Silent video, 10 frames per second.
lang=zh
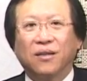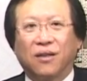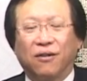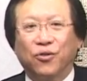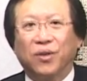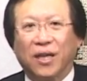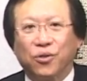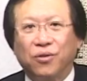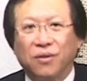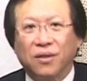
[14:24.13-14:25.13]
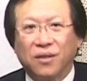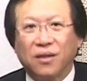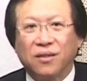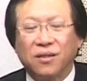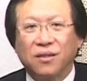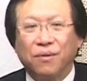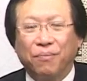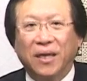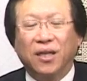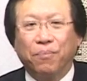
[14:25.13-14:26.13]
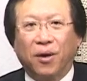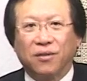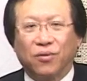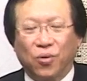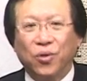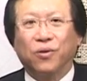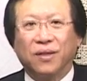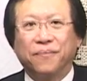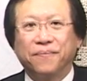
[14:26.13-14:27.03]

到越南去了，这个是媒体报道都有的。